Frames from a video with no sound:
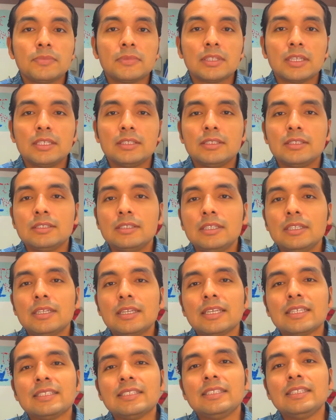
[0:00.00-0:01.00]
es decir,
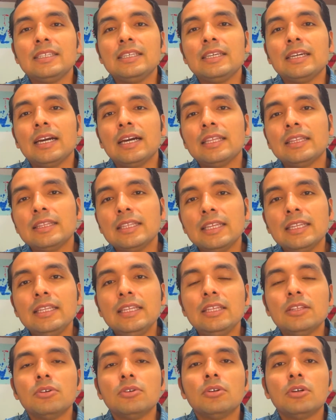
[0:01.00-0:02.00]
que si han
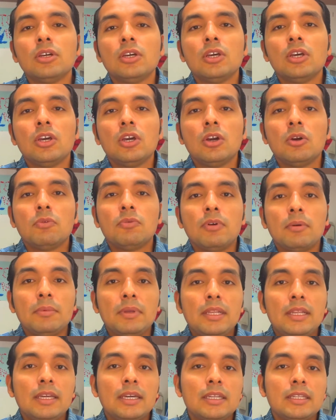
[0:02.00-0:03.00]
tenido
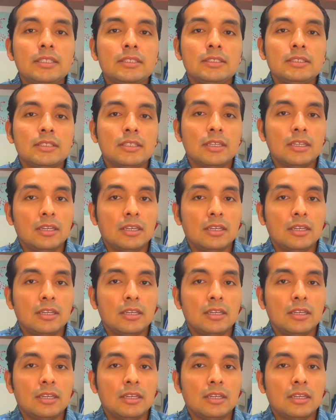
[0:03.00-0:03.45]
familiares,